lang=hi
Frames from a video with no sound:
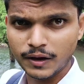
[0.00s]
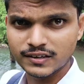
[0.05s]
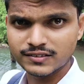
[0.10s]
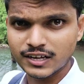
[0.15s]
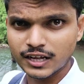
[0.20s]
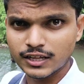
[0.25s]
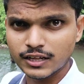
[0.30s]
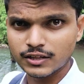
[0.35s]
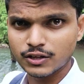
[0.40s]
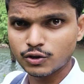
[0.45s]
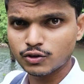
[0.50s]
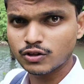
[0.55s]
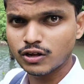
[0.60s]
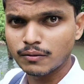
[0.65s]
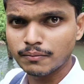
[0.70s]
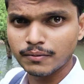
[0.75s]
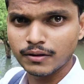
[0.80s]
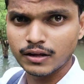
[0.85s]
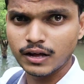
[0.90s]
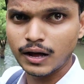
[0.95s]
के साथ आते हो तो
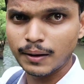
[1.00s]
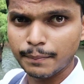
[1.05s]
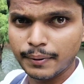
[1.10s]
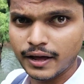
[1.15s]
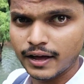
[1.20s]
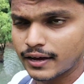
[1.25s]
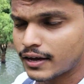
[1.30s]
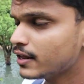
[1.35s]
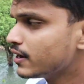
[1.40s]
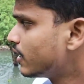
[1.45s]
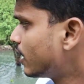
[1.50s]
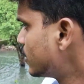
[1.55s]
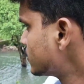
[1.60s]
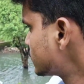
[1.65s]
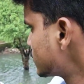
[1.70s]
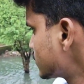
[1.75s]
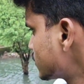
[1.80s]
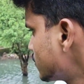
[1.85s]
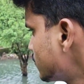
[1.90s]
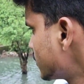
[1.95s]
आप यहाँ पे आके नहा
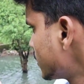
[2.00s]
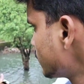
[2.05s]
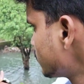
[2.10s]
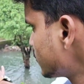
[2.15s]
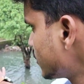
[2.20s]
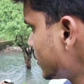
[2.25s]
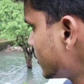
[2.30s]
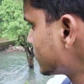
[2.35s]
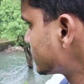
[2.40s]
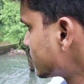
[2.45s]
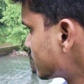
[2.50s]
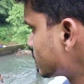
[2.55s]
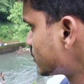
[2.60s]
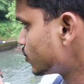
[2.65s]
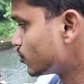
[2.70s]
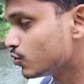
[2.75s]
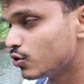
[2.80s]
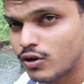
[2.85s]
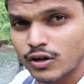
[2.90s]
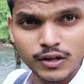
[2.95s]
सकते हो मतलब तैर सकते
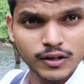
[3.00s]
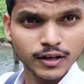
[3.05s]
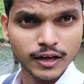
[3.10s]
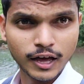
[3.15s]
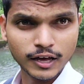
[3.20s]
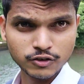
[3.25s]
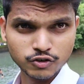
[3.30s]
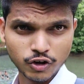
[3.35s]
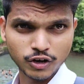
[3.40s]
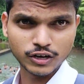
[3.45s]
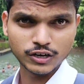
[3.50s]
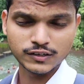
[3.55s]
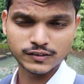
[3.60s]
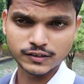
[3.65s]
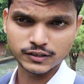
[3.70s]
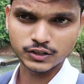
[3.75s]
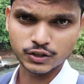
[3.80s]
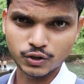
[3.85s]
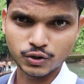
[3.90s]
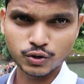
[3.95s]
हो एंजॉय कर
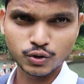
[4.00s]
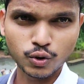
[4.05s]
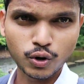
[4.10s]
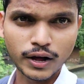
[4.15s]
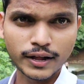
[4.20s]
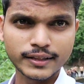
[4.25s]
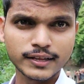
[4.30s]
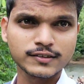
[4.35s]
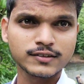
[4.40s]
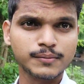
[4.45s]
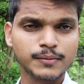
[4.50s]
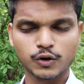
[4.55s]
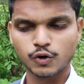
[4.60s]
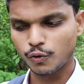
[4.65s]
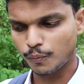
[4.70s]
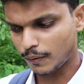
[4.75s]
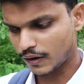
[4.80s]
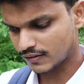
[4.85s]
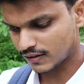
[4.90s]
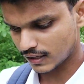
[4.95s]
सकते हो तो आते समय
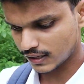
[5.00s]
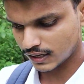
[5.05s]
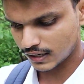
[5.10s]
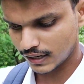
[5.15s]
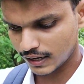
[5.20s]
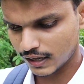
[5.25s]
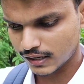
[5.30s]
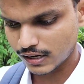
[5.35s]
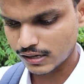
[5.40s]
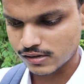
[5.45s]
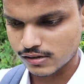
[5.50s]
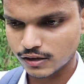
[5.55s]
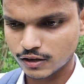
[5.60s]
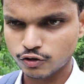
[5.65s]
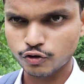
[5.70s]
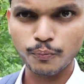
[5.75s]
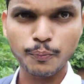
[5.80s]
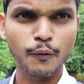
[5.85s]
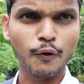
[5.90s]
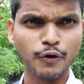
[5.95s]
ग्रुप के साथ आना ये ये
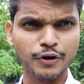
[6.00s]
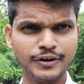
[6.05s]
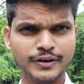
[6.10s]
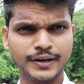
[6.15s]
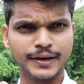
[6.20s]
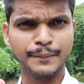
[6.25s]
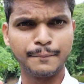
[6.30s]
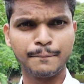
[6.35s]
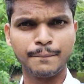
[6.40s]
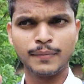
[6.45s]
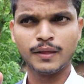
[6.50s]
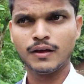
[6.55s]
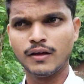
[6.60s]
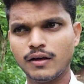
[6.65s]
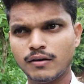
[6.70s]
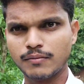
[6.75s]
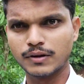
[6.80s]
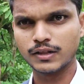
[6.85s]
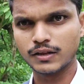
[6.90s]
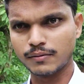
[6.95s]
जो पॉइंट है
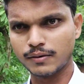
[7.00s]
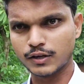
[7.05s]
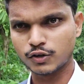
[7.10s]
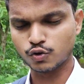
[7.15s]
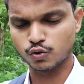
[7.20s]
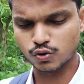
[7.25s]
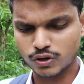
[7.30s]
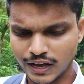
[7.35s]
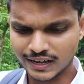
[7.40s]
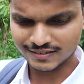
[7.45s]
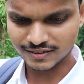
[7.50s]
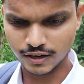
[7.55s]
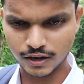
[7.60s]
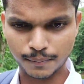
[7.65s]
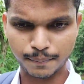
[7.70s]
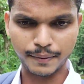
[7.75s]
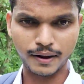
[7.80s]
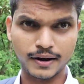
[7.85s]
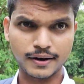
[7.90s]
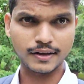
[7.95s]
मतलब ये जो नेशनल
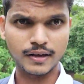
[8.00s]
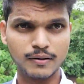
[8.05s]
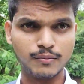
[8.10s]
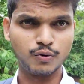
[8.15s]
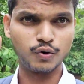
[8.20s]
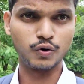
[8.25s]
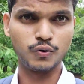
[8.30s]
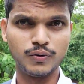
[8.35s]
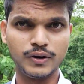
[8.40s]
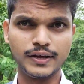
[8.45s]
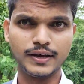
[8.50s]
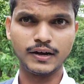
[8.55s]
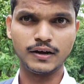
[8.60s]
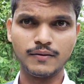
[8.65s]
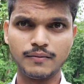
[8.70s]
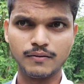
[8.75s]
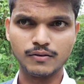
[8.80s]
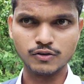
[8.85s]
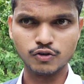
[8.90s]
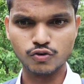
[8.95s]
पार्क है बोरीवली का
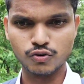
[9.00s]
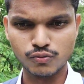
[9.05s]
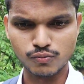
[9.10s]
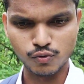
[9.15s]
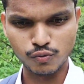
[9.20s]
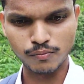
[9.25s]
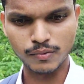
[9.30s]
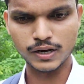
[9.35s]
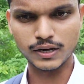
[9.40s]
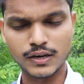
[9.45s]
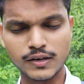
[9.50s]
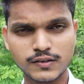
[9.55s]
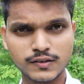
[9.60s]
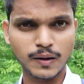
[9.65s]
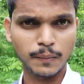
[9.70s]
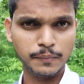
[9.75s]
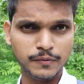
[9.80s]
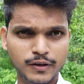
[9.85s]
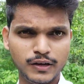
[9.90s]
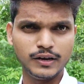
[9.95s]
जो मुंबई के
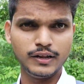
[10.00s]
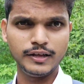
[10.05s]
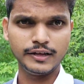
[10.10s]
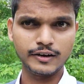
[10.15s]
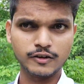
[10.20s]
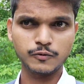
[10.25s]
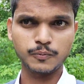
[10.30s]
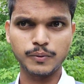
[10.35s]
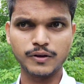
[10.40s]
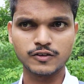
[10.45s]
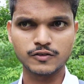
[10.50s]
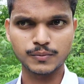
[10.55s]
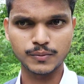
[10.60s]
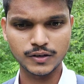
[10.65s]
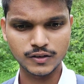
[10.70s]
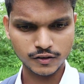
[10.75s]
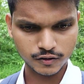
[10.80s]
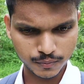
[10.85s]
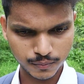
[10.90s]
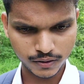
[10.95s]
सबसे नियरेस्ट प्लेस
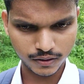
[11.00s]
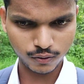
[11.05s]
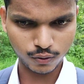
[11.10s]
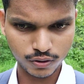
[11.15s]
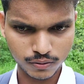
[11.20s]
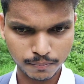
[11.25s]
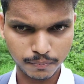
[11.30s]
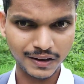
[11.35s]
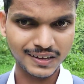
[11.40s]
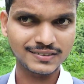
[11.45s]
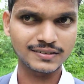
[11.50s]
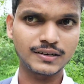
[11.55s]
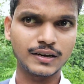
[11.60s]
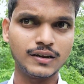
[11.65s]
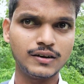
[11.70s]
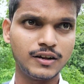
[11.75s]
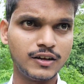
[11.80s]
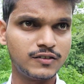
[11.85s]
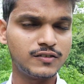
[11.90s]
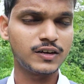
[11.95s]
में जिसमें और बेस्ट है
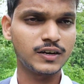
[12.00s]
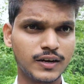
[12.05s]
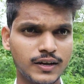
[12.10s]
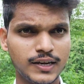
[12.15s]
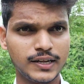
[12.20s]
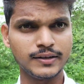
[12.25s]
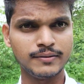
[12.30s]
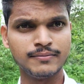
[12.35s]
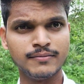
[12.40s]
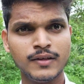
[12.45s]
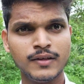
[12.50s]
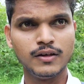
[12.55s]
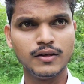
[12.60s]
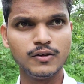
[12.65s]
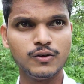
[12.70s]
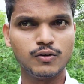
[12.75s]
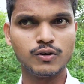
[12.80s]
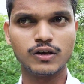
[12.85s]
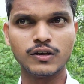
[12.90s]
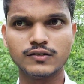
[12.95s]
नेचर के लिए
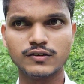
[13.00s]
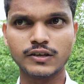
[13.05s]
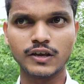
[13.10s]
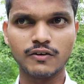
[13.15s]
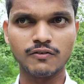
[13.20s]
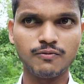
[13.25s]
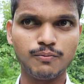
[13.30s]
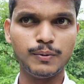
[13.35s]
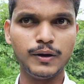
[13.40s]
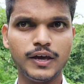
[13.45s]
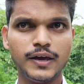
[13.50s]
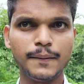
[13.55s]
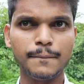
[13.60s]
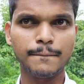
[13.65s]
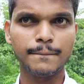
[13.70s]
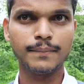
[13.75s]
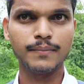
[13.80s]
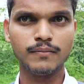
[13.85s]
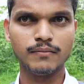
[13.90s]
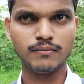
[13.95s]
क्योंकि सेफ भी है
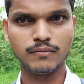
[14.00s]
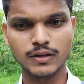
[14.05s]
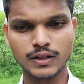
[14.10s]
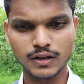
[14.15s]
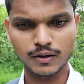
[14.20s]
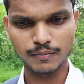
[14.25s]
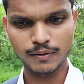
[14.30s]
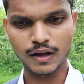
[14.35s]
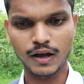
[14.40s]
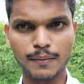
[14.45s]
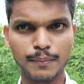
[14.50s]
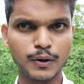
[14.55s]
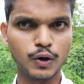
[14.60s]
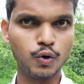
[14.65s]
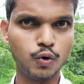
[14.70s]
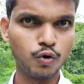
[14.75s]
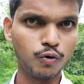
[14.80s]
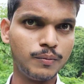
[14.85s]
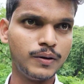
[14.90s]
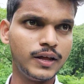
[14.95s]
मतलब यहाँ पे
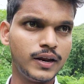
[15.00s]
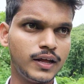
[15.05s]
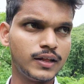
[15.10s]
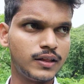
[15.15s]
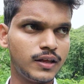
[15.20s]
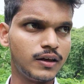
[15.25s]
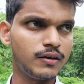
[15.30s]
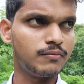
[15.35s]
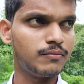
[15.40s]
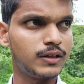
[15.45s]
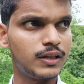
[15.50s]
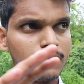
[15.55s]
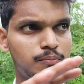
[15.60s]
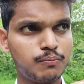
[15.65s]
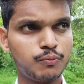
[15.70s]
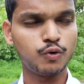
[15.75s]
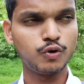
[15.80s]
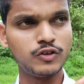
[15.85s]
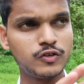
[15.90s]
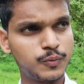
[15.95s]
लोग भी रहते हैं मतलब
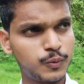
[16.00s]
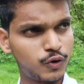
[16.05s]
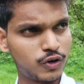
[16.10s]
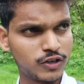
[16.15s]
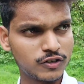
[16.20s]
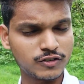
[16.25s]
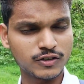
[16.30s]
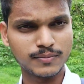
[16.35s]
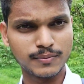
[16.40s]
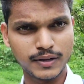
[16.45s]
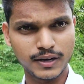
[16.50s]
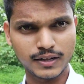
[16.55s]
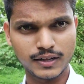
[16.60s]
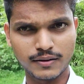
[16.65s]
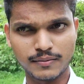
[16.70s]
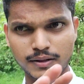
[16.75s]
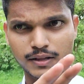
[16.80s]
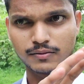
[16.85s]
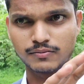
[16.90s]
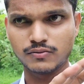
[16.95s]
पुलिस प्रोटेक्शन भी रहता
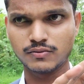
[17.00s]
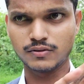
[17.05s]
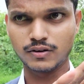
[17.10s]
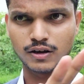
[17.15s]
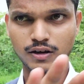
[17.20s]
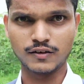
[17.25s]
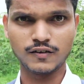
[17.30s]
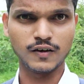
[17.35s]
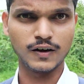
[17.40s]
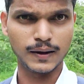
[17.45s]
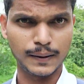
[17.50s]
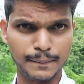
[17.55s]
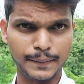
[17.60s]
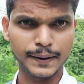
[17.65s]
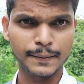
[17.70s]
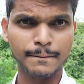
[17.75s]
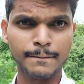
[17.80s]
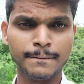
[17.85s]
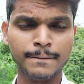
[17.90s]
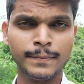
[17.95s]
है मतलब हर जगह पे
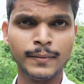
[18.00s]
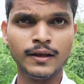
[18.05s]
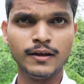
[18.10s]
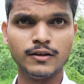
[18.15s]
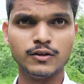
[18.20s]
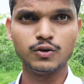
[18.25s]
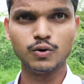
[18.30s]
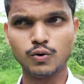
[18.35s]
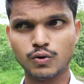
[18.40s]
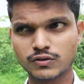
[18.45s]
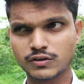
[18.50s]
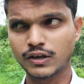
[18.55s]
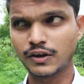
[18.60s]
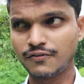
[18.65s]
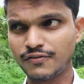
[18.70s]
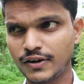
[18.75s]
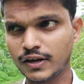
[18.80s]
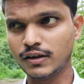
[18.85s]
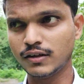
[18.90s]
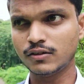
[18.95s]
तो
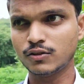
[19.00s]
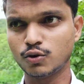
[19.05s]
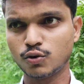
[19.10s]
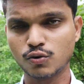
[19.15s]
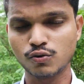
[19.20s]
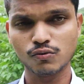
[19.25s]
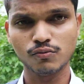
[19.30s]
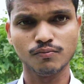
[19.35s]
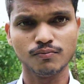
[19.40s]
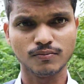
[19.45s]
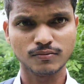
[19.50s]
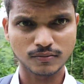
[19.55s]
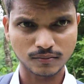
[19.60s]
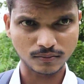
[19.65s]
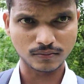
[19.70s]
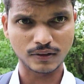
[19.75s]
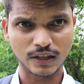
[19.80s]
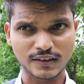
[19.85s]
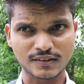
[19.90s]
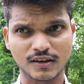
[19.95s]
सेफ्टी तो
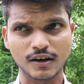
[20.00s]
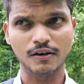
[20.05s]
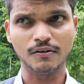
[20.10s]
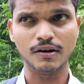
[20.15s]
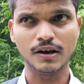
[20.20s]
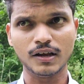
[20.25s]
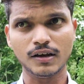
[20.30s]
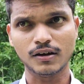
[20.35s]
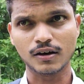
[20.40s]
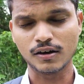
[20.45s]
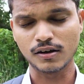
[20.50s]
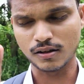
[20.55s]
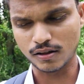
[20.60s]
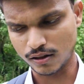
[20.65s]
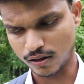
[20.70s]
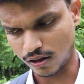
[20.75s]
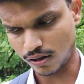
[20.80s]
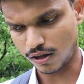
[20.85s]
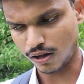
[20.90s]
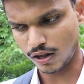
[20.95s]
नेक्स्ट लेवल
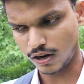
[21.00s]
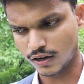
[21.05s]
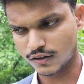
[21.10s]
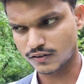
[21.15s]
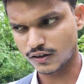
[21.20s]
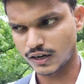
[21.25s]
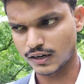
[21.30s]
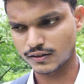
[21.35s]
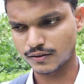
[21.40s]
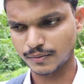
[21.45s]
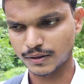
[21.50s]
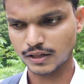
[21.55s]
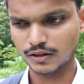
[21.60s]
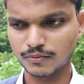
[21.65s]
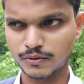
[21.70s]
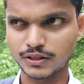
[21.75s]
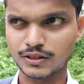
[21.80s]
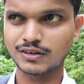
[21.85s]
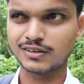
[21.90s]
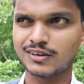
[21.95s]
है अलग जगह से मतलब
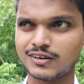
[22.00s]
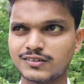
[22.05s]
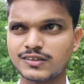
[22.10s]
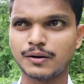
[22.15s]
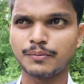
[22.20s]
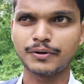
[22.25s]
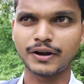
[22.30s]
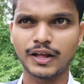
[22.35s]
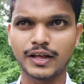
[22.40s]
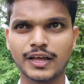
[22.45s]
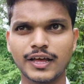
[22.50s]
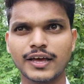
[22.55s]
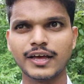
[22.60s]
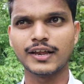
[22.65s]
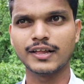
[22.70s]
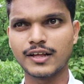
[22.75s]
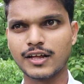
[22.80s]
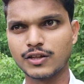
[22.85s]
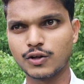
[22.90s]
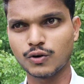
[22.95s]
इतर जगह से आप ट्रैकिंग के
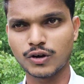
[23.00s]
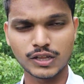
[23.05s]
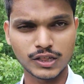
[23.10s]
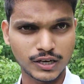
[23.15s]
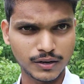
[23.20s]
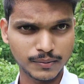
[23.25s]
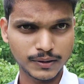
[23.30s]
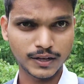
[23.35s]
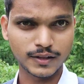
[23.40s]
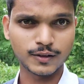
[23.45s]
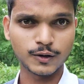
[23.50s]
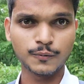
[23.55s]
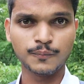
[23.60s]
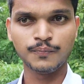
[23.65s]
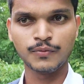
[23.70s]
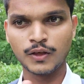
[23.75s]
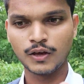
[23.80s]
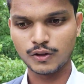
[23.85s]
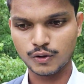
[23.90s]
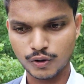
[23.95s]
लिए जाते हो किधर भी जाते
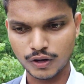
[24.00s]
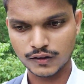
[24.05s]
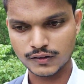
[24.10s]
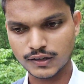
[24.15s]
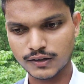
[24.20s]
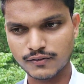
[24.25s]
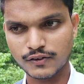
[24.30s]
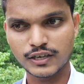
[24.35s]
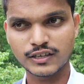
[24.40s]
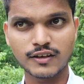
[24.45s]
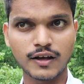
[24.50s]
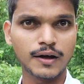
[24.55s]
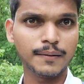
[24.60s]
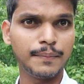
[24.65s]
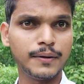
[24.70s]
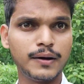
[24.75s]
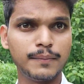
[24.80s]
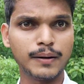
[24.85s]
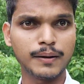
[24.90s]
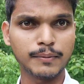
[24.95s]
हो तो ये सेफ है जहाँ
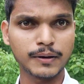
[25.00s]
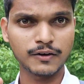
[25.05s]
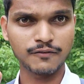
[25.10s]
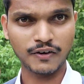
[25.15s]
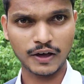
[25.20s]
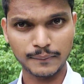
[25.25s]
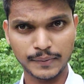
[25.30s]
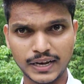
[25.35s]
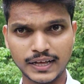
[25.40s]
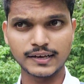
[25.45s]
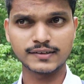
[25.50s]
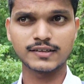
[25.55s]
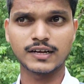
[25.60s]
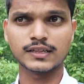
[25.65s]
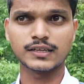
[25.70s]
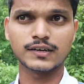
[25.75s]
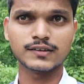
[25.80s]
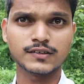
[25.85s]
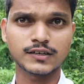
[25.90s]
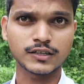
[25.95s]
पे आप आपके फैमिली के
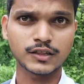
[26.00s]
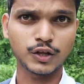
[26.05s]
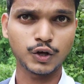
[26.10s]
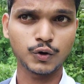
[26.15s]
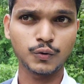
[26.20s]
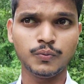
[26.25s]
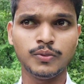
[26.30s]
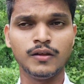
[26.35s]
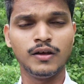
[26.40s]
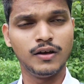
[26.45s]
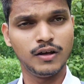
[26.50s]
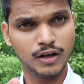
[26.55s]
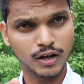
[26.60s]
साथ आ सकते हो